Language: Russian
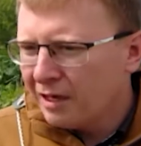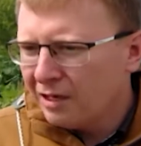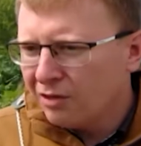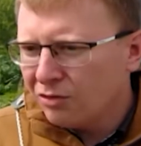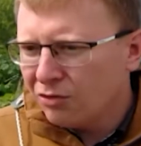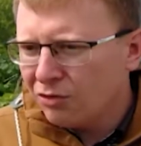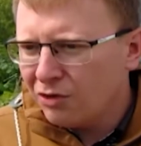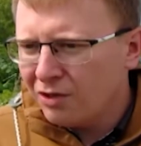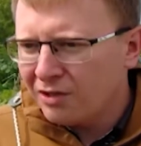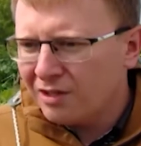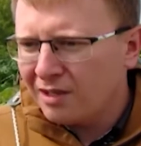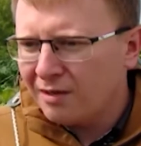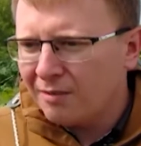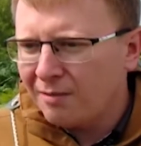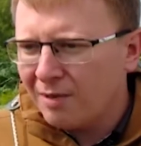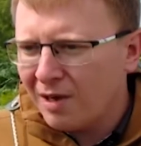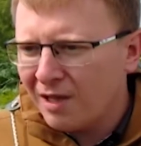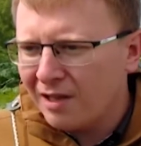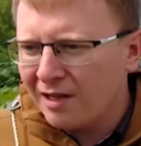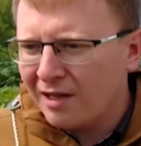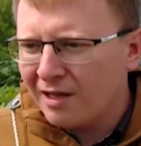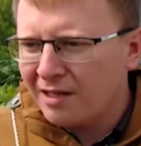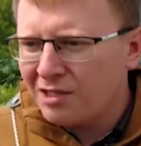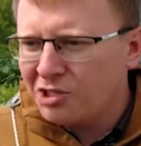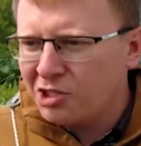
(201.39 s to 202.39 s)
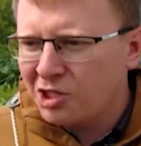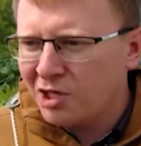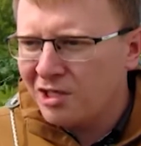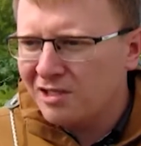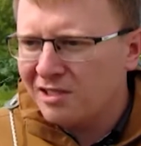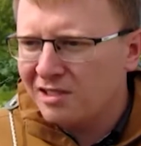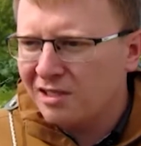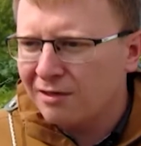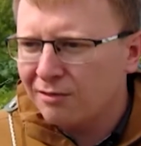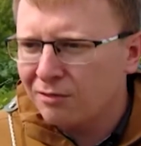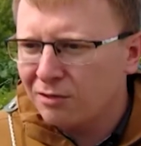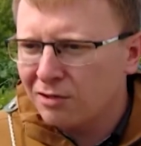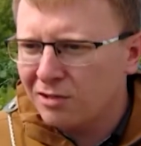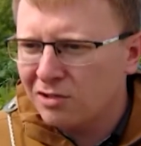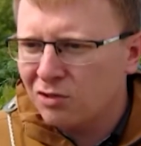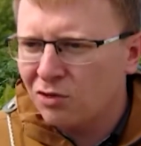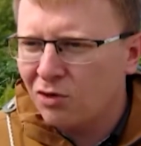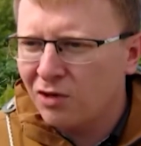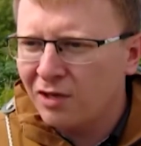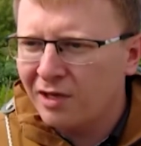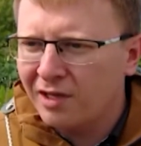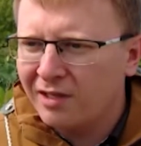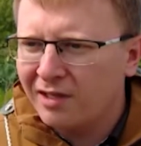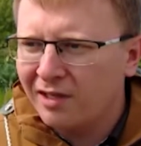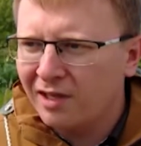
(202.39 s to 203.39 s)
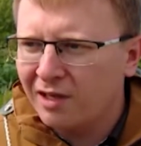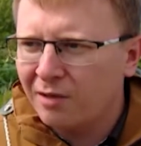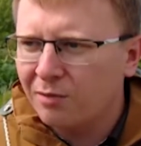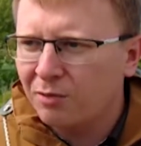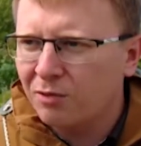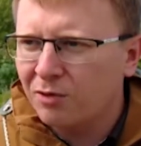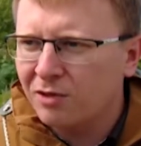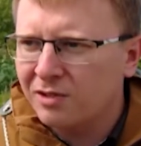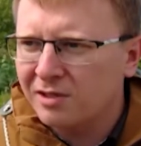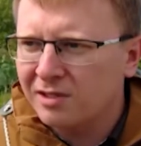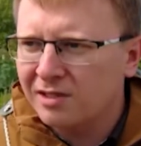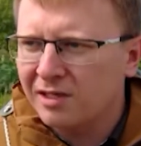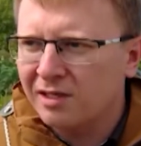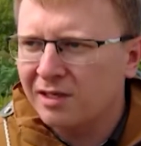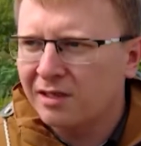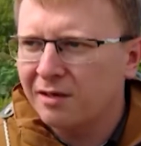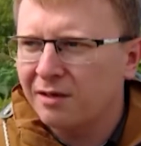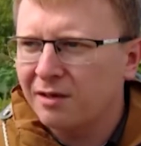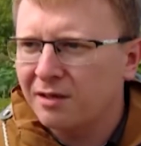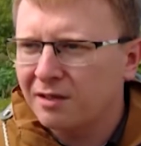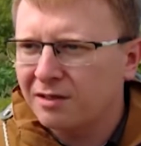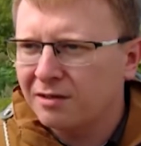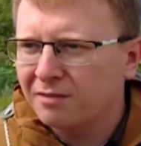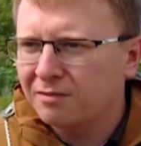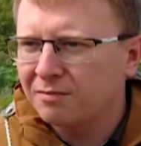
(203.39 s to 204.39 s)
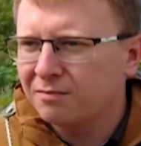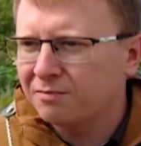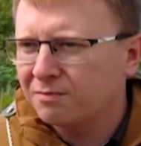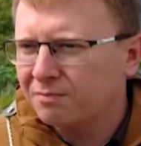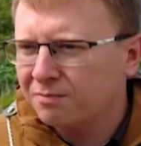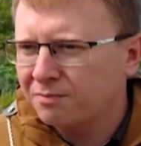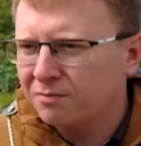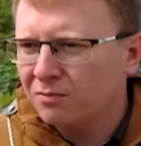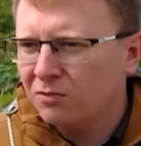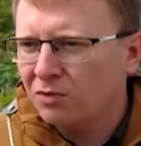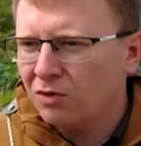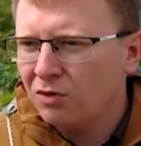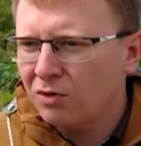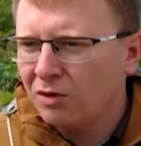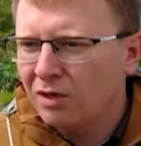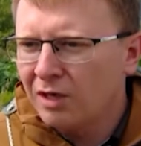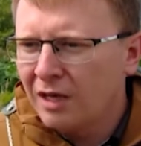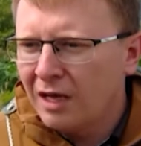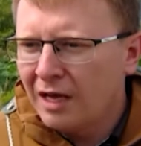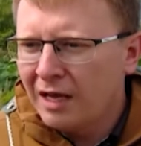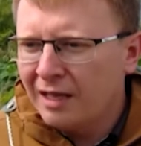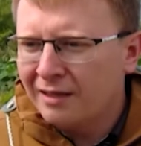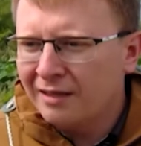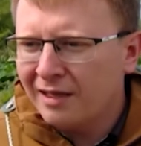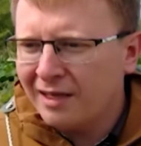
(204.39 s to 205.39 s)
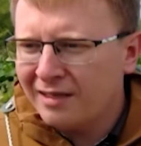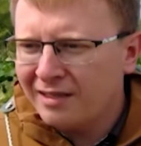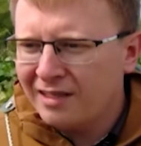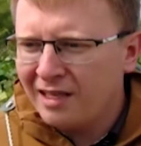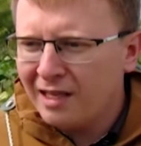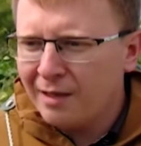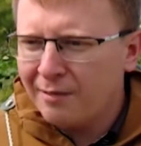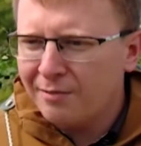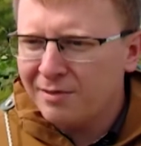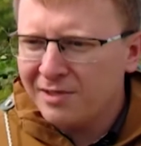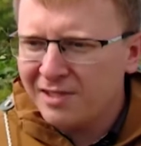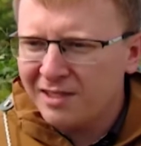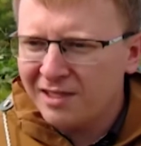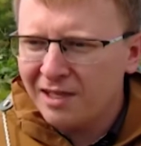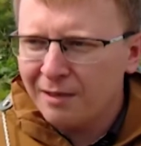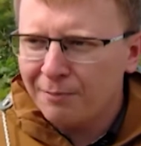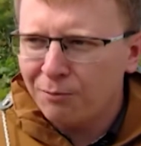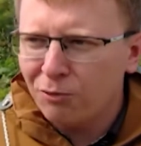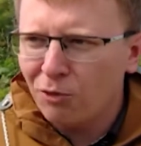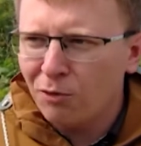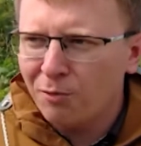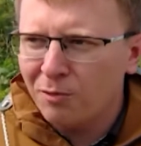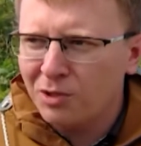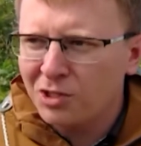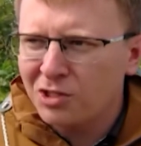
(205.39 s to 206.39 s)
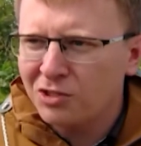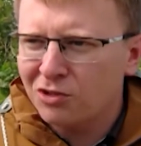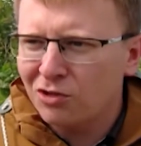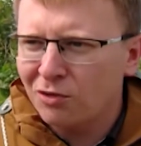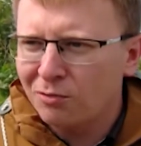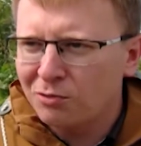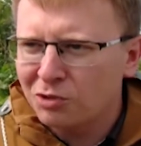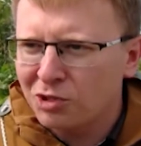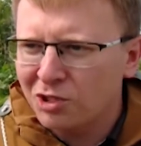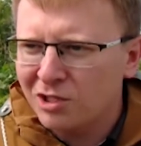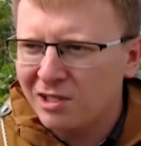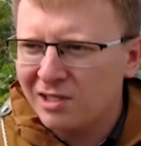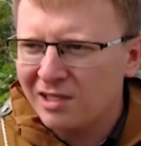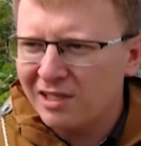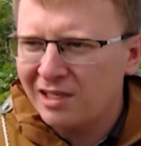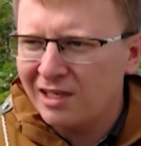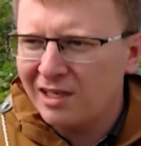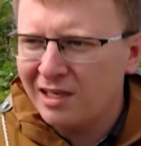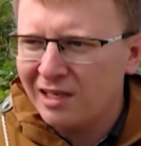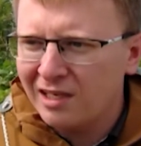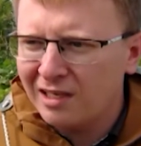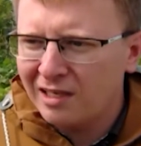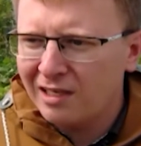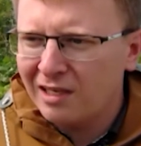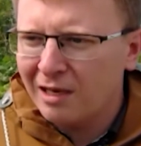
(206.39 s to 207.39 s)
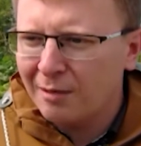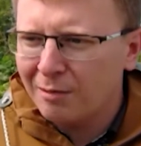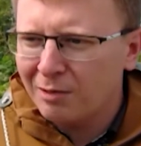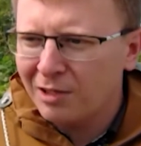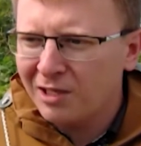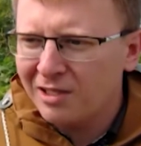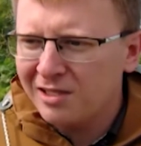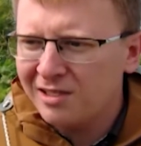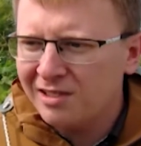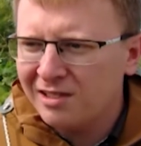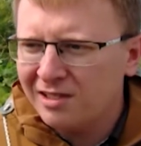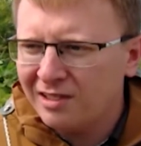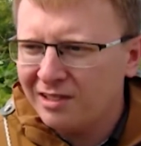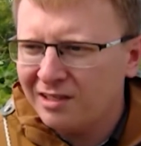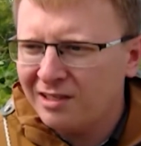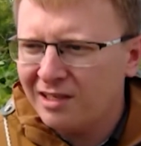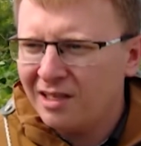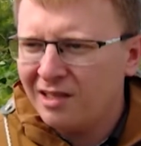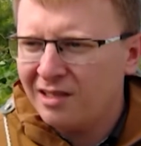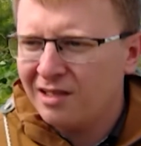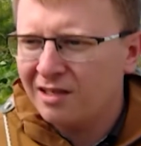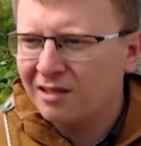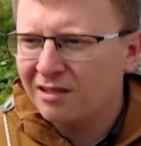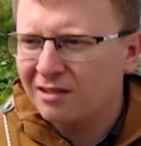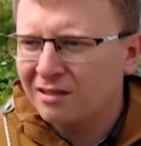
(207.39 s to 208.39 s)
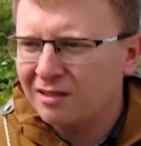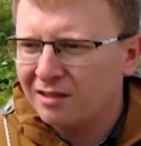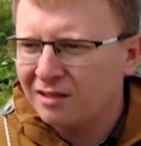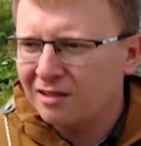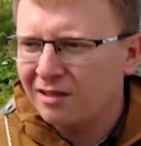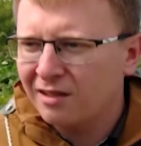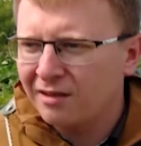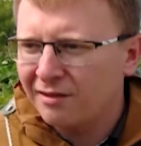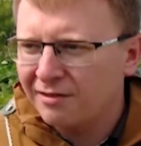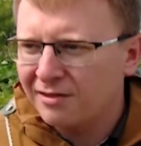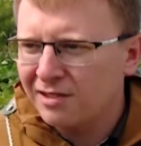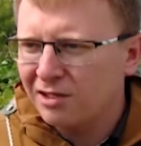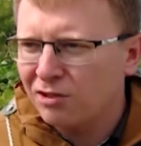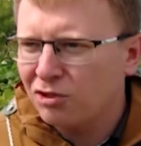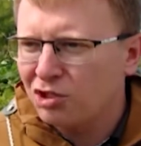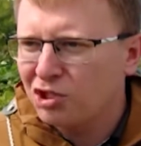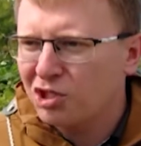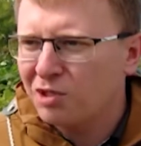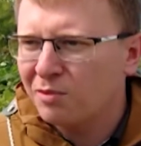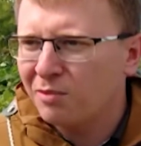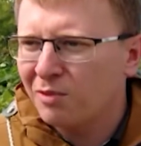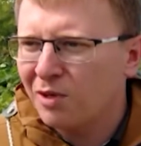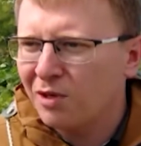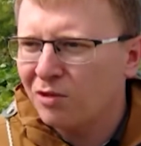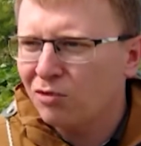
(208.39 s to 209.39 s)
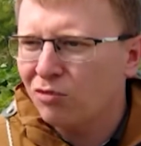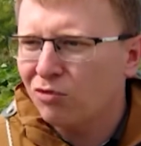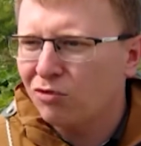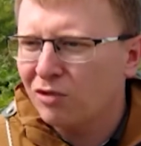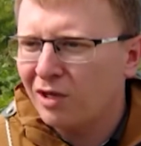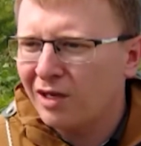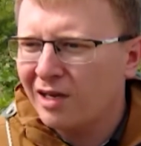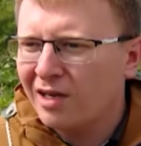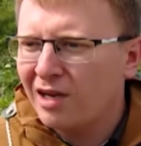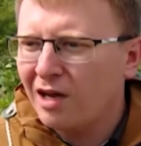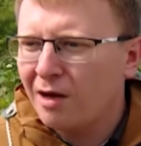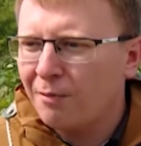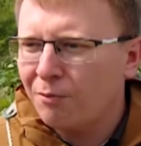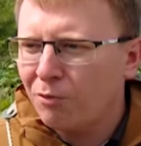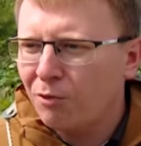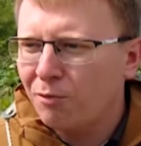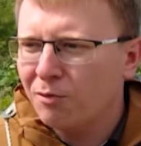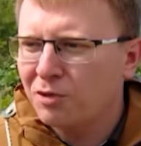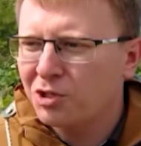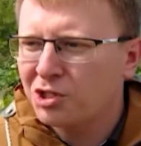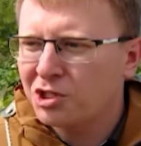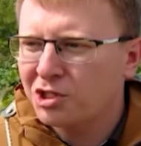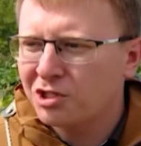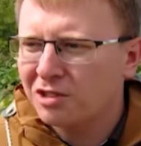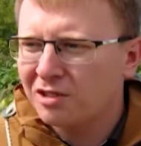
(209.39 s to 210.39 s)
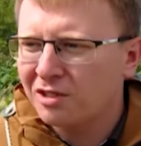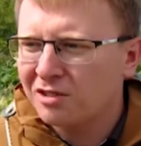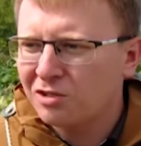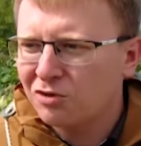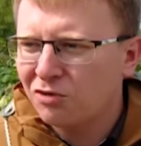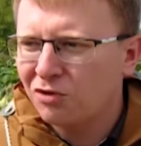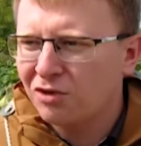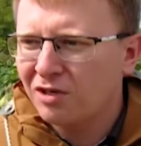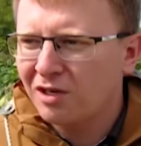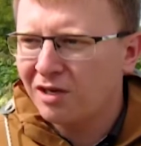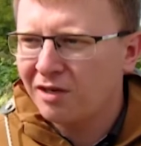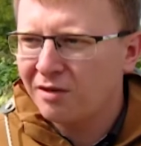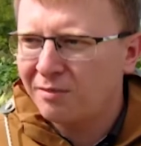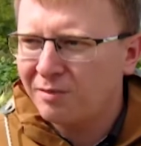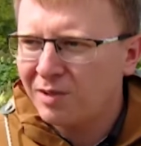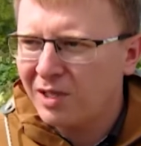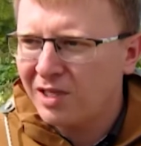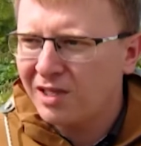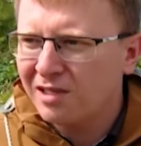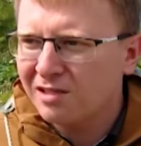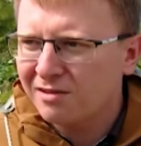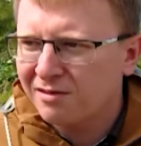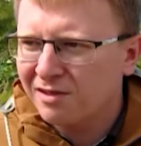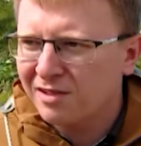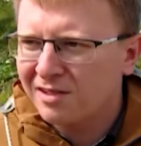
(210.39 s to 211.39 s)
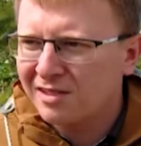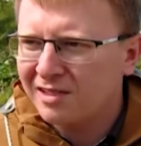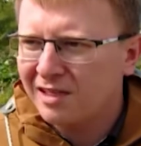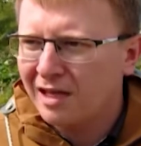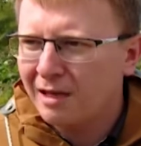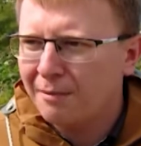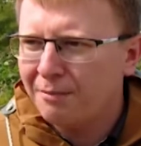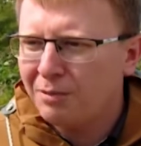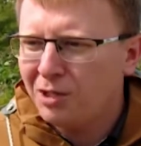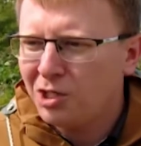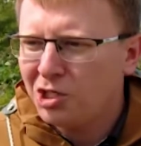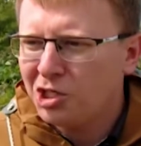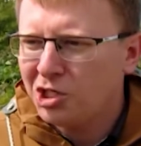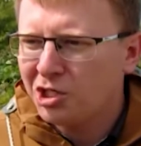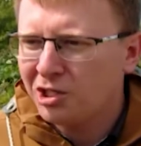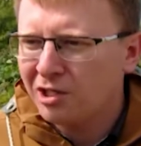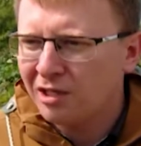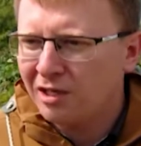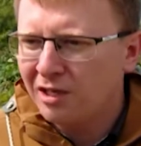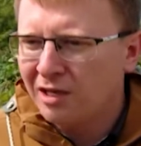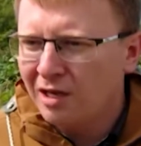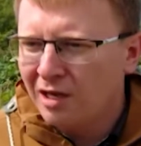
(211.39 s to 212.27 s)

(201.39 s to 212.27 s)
Но это малая часть того, сколько требуется. Ну, надеемся на помощь, в том числе и областных денег. В следующем году такая помощь, насколько мне известно, обещана.